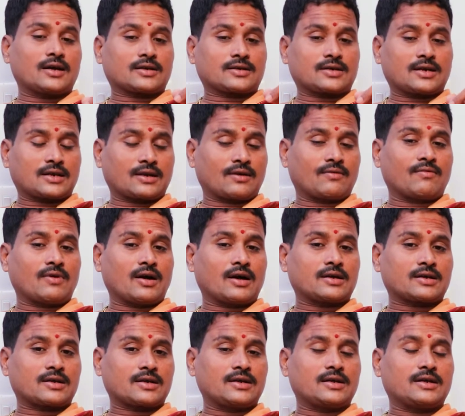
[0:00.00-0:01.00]
నక్షత్రం
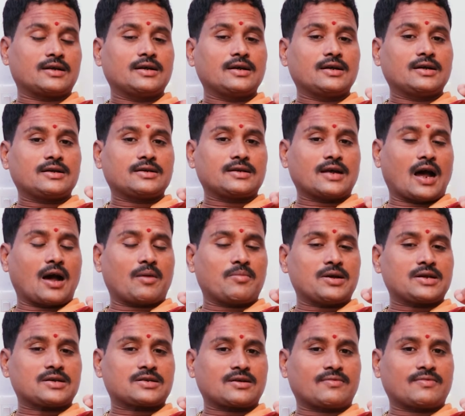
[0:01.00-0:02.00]
వారికి
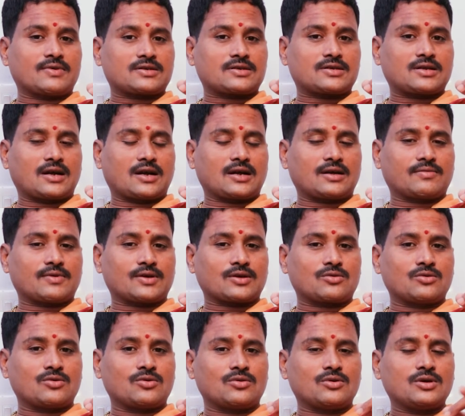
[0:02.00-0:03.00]
యాభై సంవత్సరాల
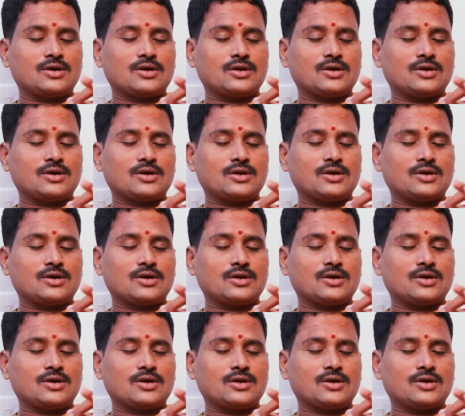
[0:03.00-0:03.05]
వరకు